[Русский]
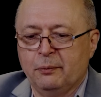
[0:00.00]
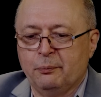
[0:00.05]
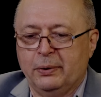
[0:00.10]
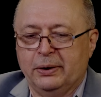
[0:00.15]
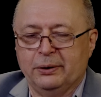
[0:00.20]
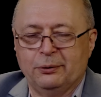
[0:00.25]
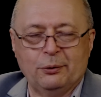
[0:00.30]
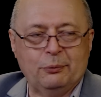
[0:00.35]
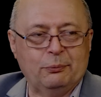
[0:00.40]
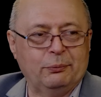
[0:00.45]

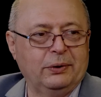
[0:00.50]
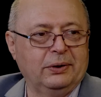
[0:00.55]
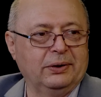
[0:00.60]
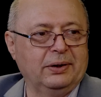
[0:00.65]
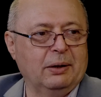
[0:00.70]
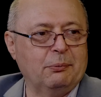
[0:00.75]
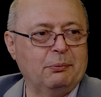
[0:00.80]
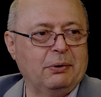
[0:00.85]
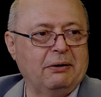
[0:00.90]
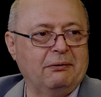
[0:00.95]
потом был
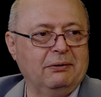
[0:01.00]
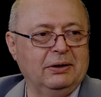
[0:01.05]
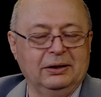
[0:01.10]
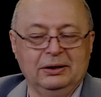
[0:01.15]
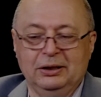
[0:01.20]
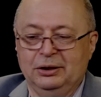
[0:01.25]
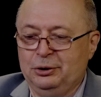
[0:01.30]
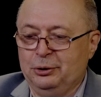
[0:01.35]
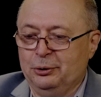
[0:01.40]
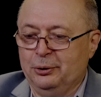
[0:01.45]

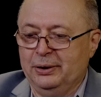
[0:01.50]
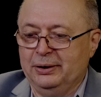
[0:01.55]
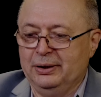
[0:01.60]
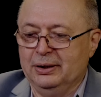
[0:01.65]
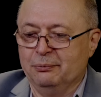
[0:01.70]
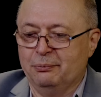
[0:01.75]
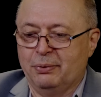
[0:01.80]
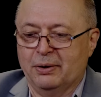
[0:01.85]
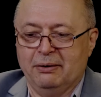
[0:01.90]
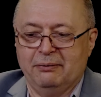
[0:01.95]
добавлен еще
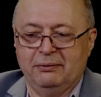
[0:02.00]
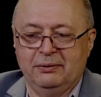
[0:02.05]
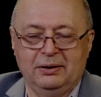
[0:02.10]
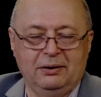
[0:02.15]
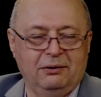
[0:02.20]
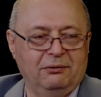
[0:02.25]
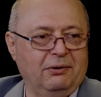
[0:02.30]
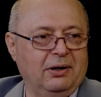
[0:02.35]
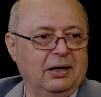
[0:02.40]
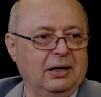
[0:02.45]
один, правда,
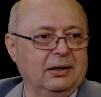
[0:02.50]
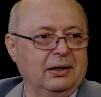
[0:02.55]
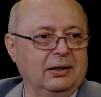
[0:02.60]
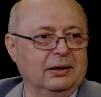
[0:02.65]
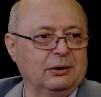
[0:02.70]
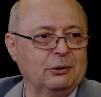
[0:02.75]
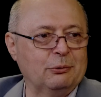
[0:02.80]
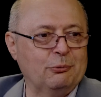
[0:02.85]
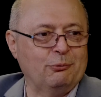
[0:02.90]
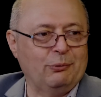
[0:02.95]
два к
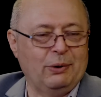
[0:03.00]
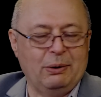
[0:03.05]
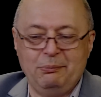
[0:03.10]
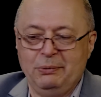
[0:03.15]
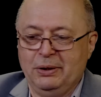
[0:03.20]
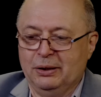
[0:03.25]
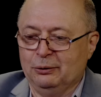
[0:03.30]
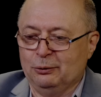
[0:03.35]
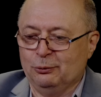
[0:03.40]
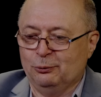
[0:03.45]
этому
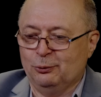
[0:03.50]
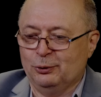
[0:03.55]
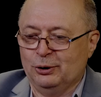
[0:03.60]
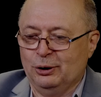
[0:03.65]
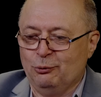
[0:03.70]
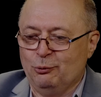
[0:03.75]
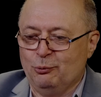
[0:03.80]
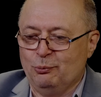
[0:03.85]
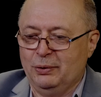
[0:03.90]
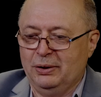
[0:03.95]
моменту
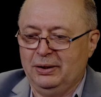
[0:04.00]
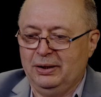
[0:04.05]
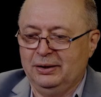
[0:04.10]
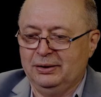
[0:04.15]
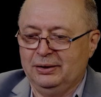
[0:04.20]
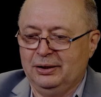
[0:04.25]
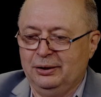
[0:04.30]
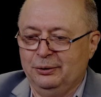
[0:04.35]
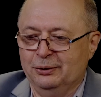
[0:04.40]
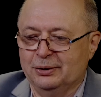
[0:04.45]
уже убыли
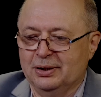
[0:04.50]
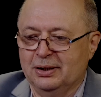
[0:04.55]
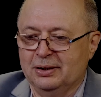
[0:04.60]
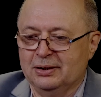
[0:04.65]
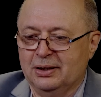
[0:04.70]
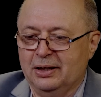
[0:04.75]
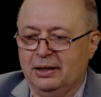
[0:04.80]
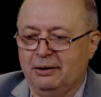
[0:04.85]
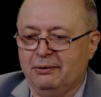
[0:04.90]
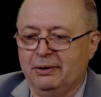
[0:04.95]
из ее
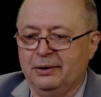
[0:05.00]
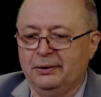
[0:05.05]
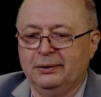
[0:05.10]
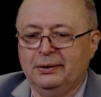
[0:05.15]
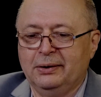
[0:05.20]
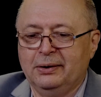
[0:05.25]
состава.